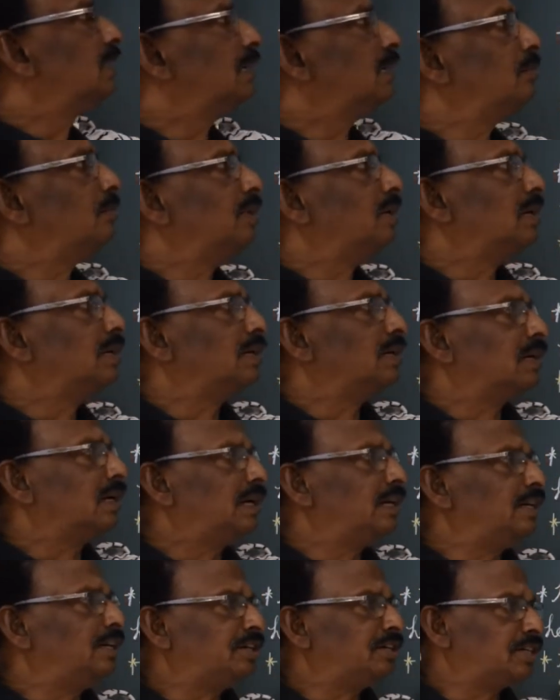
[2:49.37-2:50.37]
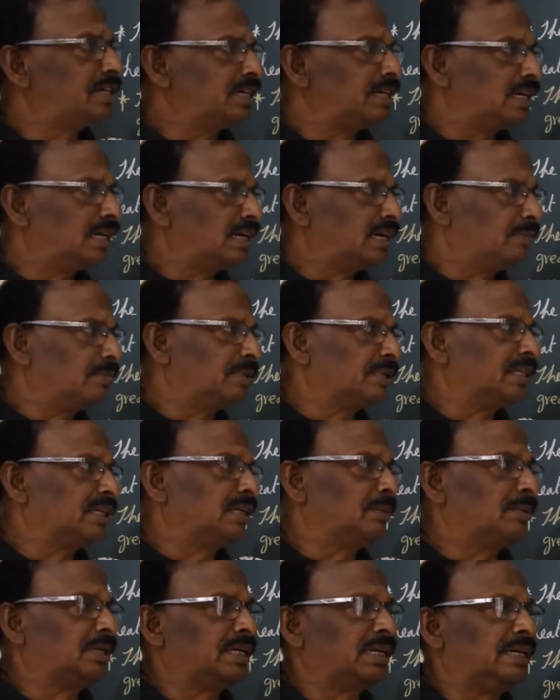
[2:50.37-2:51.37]
தெர்மல் ரேடியேஷன்னா அப்போ
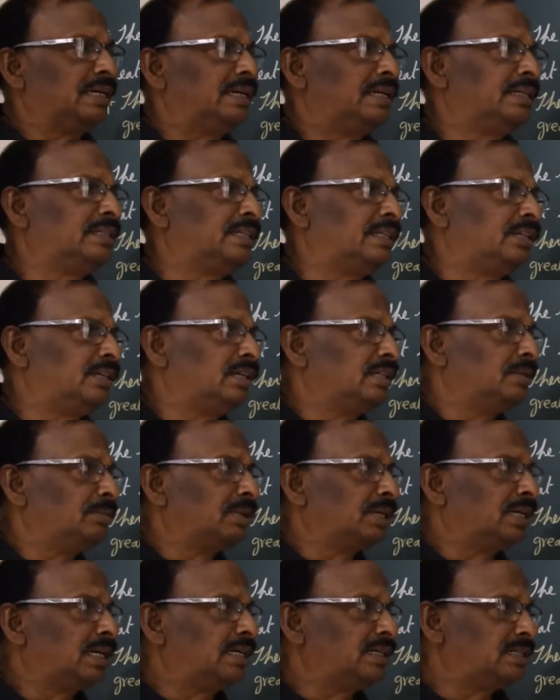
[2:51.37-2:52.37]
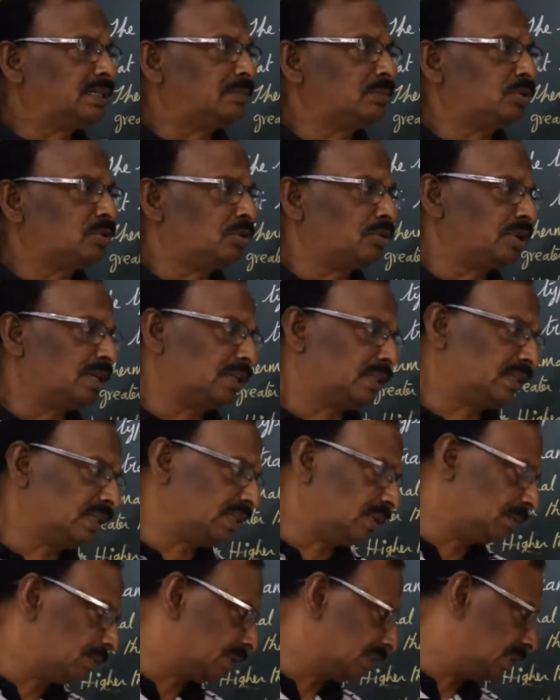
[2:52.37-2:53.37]
தான் நமக்கு என்னென்னு தெரியும் அந்த மெக்கானிசம் சொன்னது
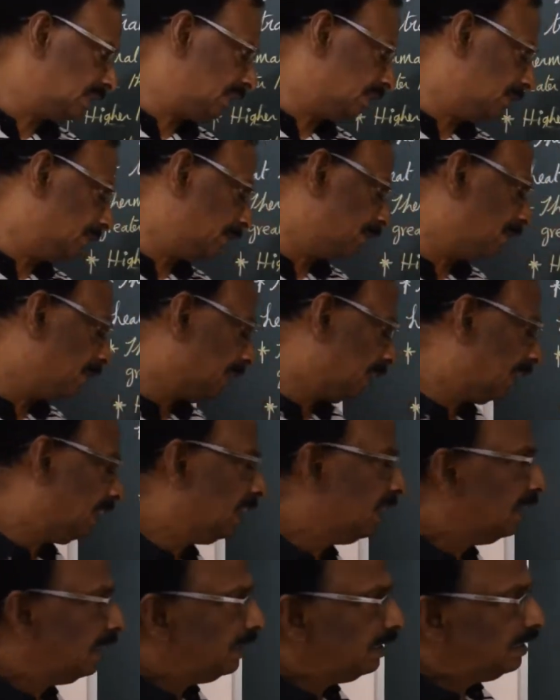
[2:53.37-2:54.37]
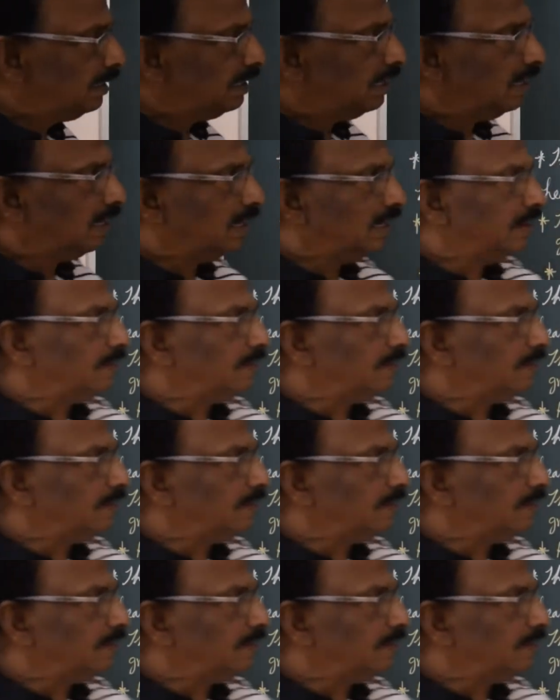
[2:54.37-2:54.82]
தான் நமக்கு தெரியும் இதில்